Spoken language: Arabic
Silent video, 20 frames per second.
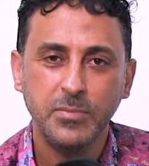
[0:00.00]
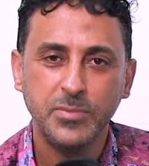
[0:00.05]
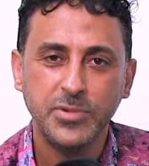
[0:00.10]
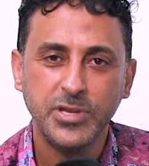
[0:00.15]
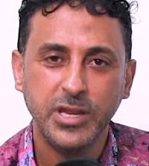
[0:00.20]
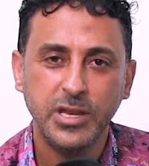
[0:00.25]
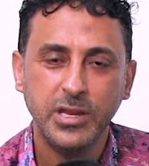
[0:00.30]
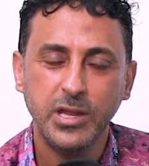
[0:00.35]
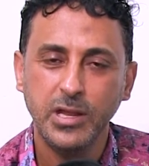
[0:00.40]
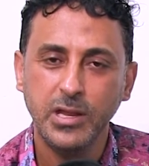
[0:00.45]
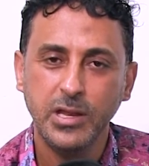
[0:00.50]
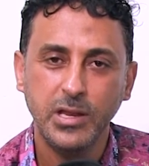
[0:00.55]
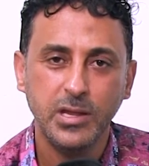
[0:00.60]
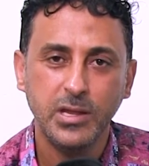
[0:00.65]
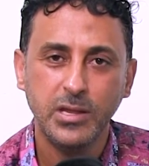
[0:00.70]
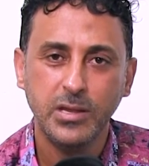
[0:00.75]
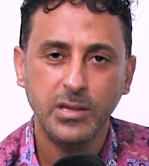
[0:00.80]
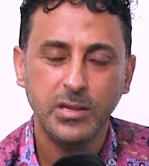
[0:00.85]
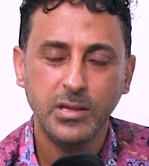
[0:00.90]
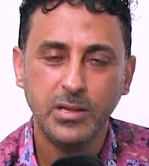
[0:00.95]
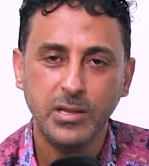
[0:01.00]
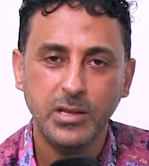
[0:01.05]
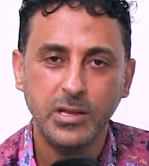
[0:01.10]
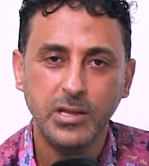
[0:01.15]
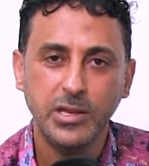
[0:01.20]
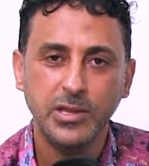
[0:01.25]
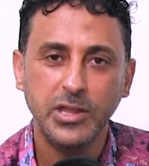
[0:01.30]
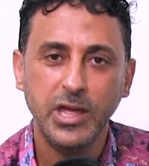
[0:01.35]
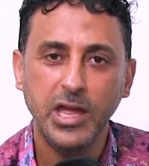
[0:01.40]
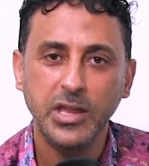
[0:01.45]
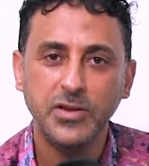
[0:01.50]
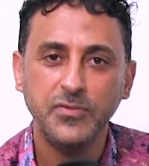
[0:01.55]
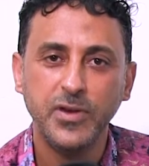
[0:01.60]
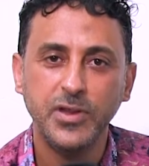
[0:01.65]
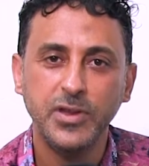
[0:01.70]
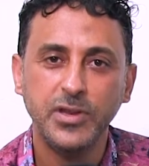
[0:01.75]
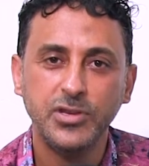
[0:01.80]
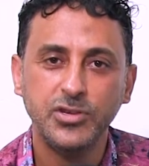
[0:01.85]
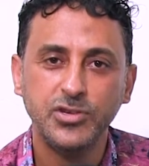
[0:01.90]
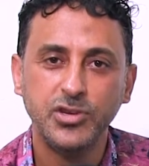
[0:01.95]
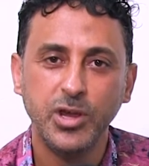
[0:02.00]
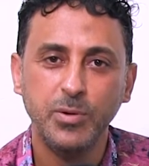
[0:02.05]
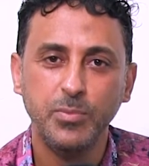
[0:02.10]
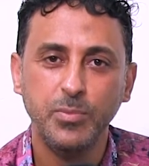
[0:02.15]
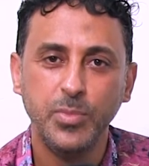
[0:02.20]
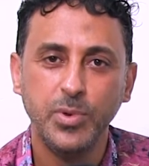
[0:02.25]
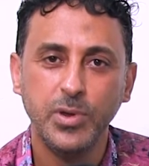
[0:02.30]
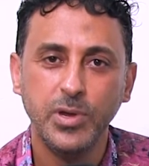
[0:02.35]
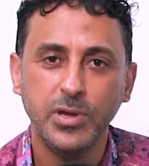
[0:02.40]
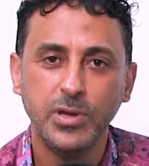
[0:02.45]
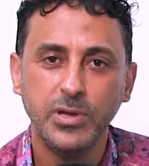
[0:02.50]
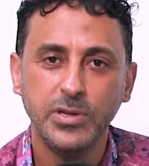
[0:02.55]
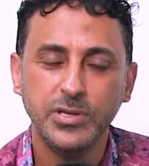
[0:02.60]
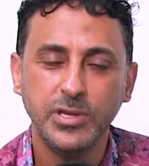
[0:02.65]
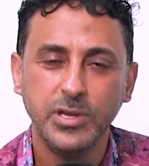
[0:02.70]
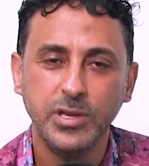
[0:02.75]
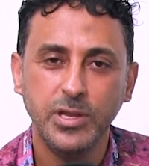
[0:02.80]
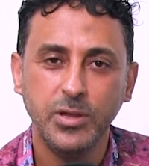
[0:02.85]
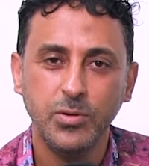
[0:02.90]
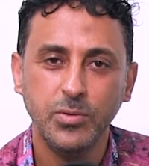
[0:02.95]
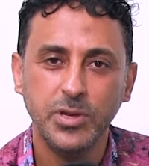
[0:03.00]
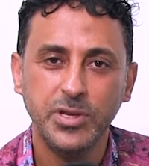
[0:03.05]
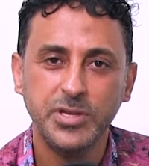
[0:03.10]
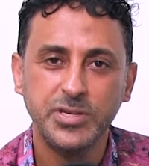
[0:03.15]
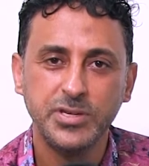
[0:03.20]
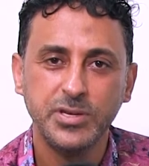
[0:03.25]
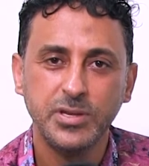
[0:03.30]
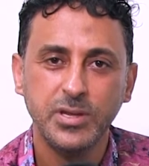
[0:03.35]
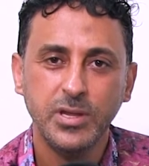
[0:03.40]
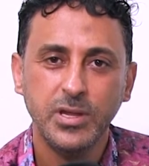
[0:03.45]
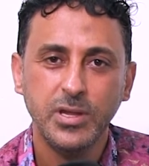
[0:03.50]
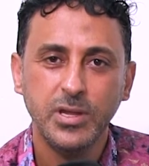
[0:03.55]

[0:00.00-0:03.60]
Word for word: مسكينه اللي ضاعت في هذا الشاب آه، سيدي يونس